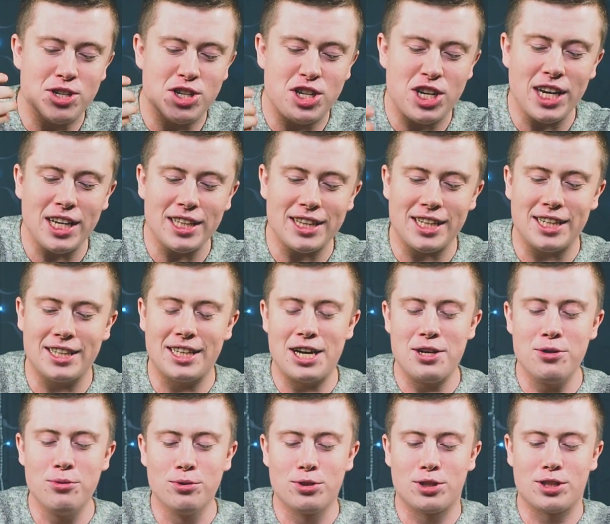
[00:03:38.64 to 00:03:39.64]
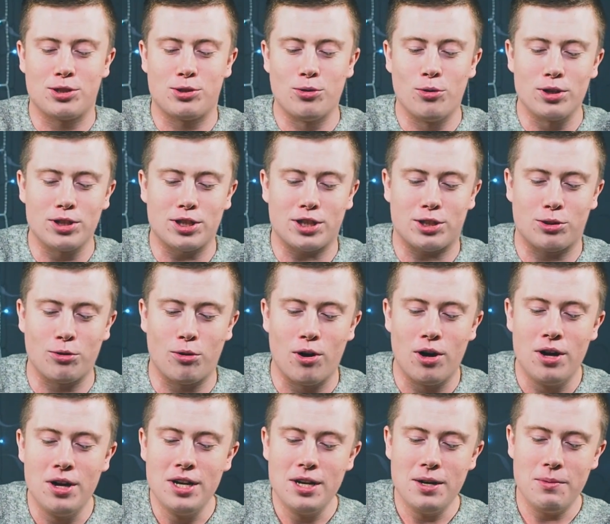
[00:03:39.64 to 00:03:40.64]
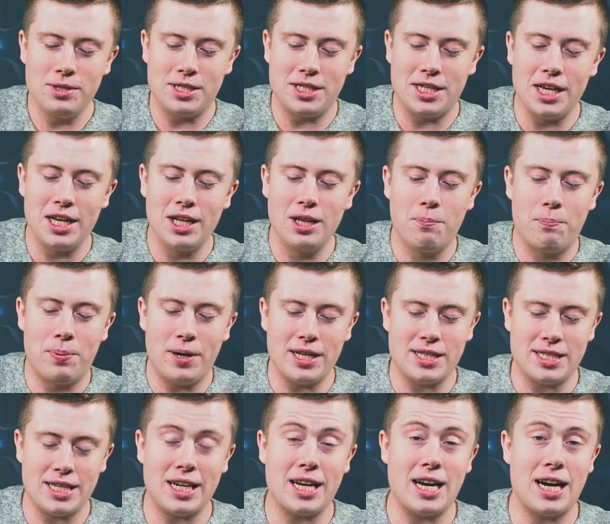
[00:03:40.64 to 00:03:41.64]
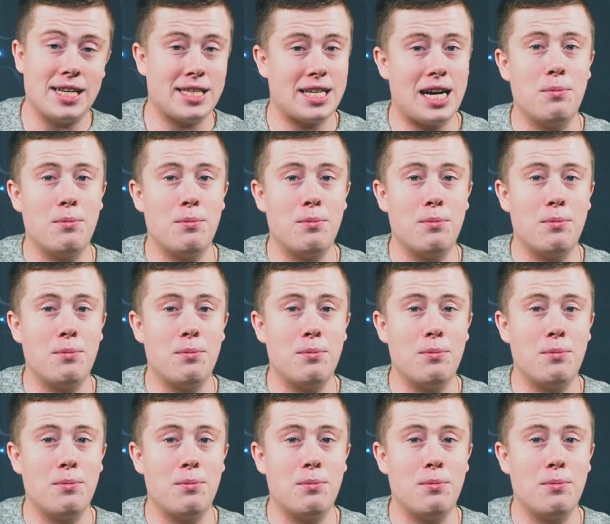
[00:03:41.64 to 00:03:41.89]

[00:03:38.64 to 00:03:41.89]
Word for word: щедро дают тот, кто сделал предзаказ.